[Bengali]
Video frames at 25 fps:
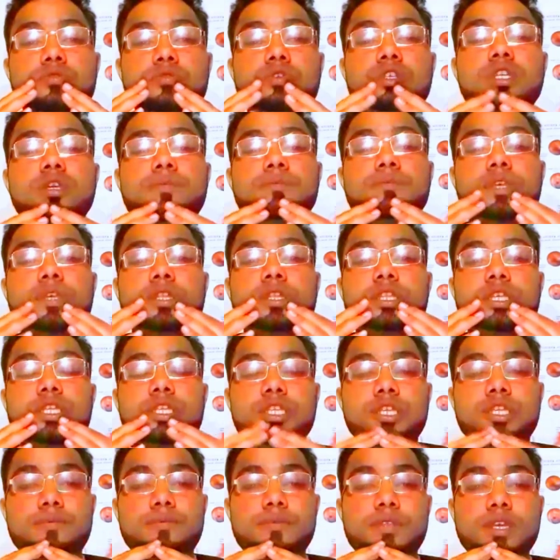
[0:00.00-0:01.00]
দুই সপ্তাহ
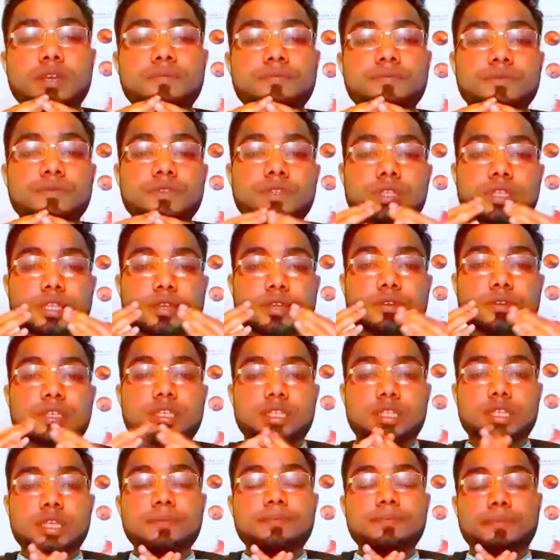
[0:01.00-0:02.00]
তিন সপ্তাহ
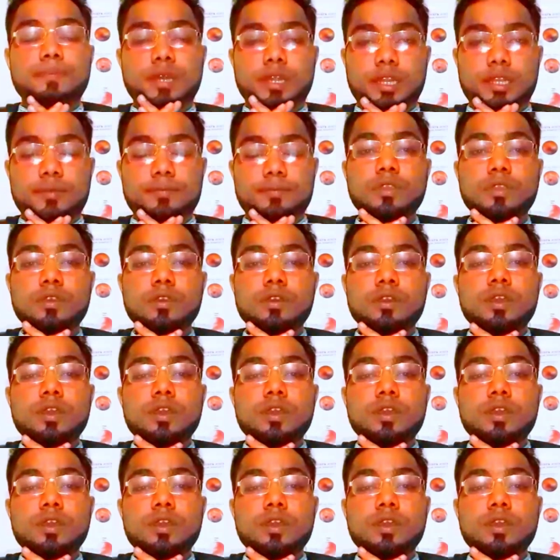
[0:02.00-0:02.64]
দেওয়া যেতে পারে